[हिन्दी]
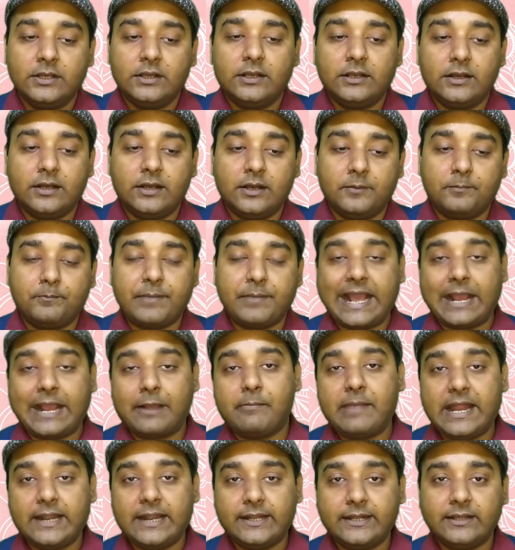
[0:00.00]

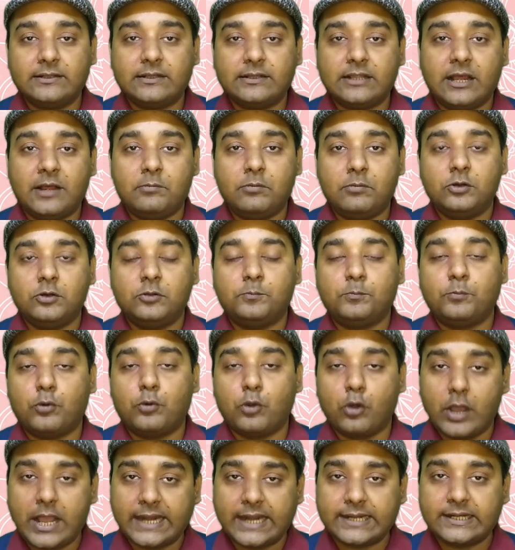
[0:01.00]
प्रैग्मेटिक था बहुत
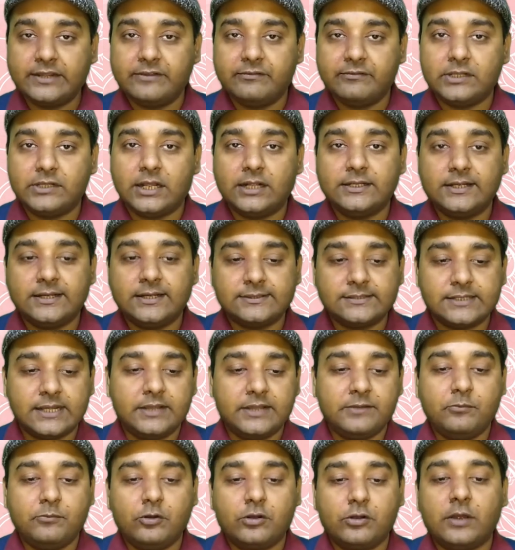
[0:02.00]
प्रोएक्टिव था जैसे ही
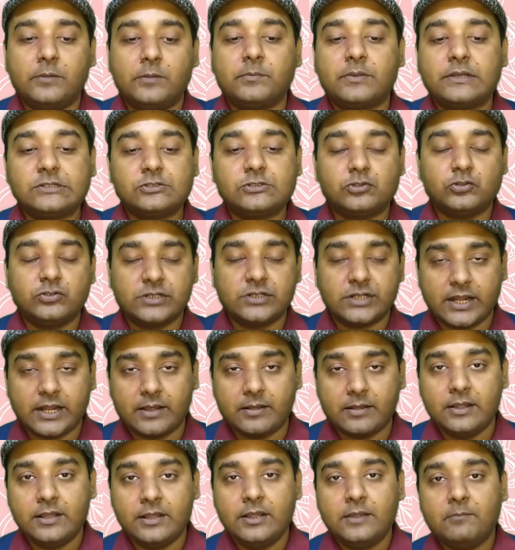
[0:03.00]
भूकंप की
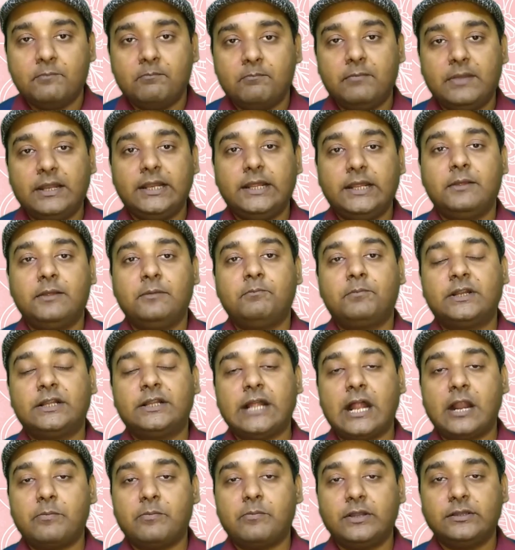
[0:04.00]
सूचना मिली
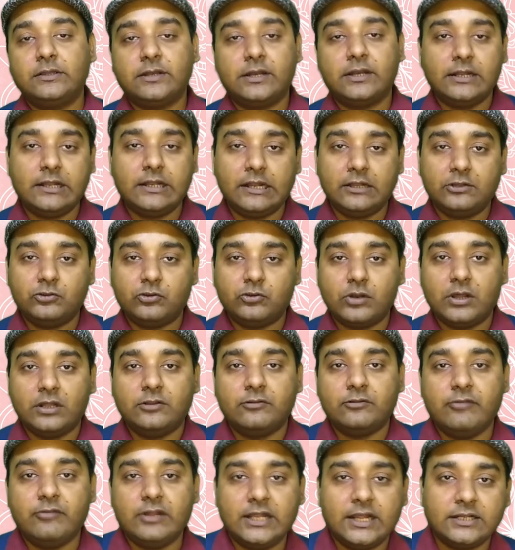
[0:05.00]
प्रधानमंत्री ने
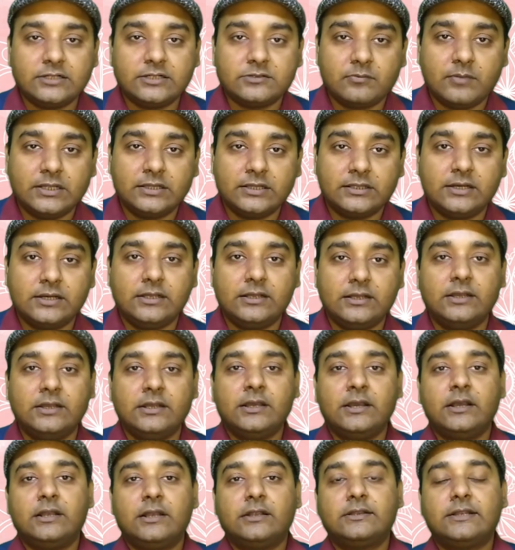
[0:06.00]
तुरंत विदेश मंत्री
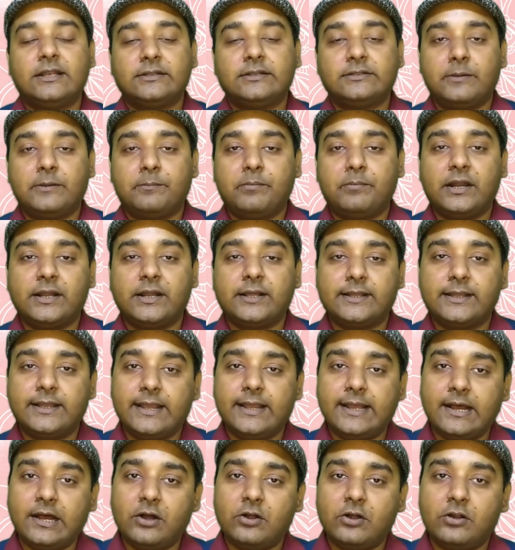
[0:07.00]
से संपर्क
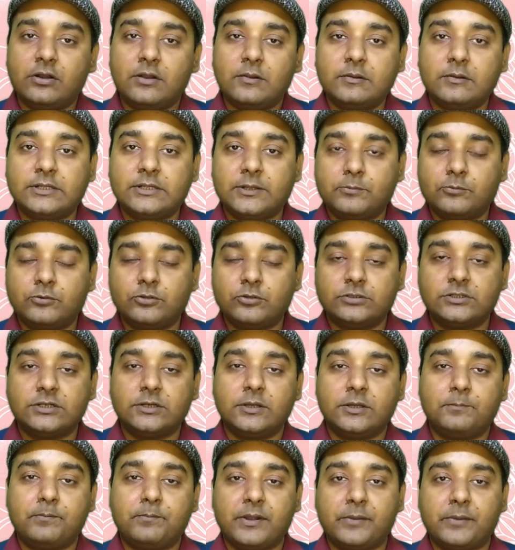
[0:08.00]
किया और सब कुछ
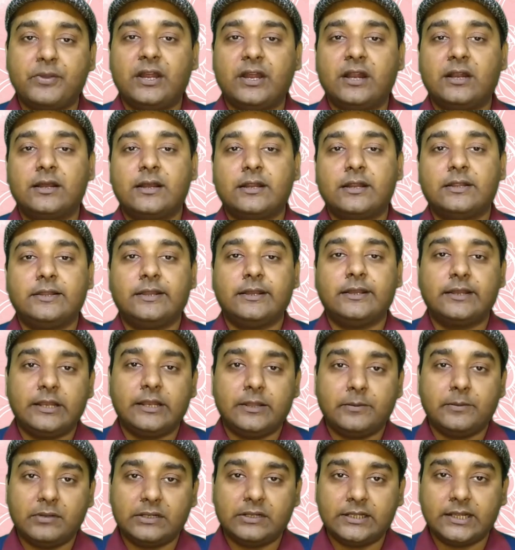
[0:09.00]
प्रिपेयर करने के
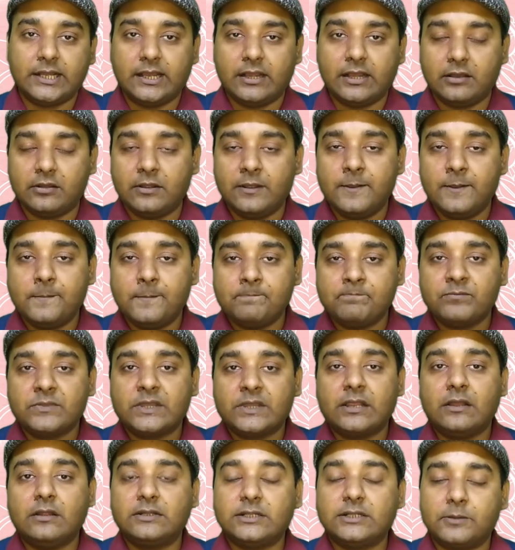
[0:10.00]
लिए बताया
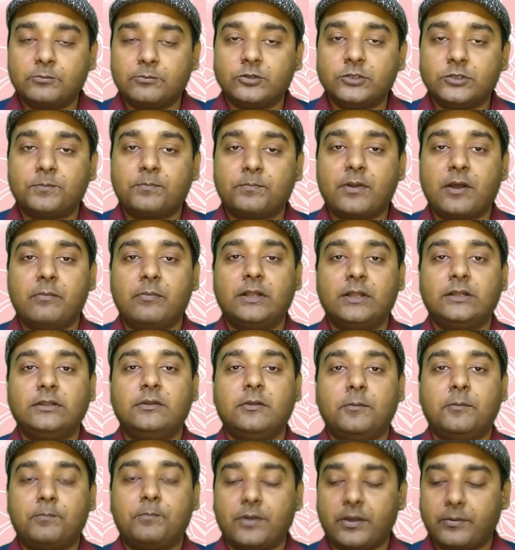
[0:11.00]
सब कुछ प्रबंध
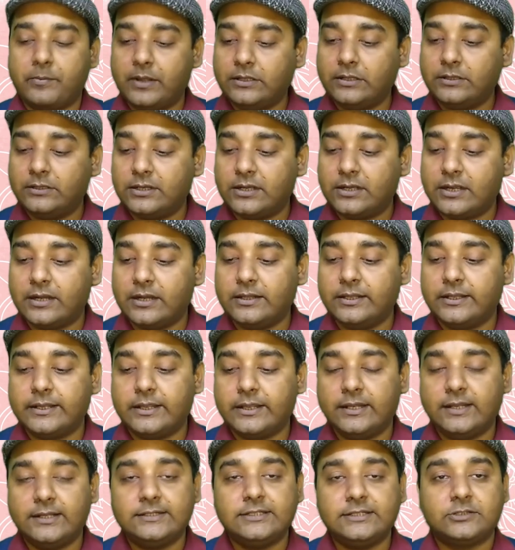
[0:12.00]
प्रबंध करने के
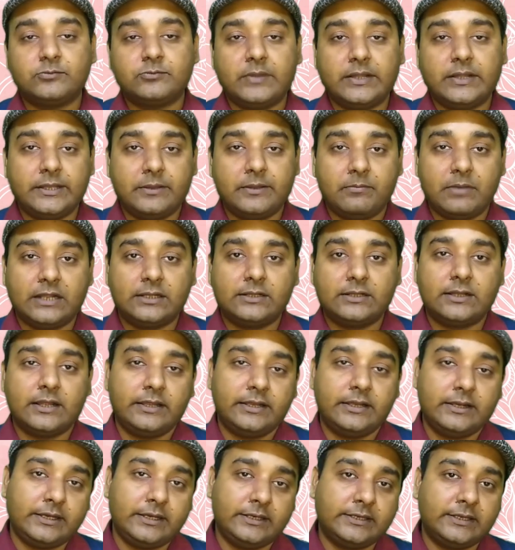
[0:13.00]
लिए जिसमें ये बात
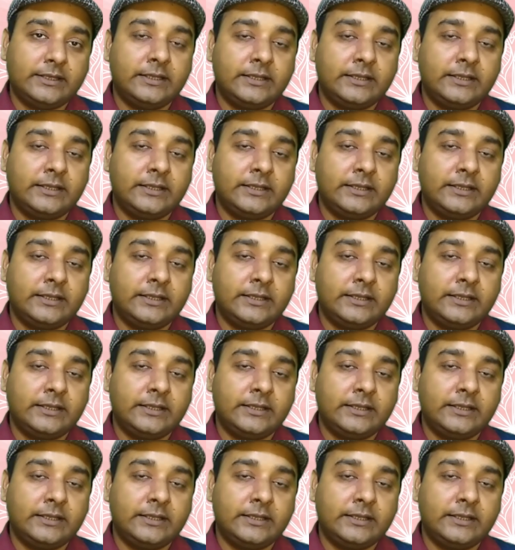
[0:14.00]
कही गई कि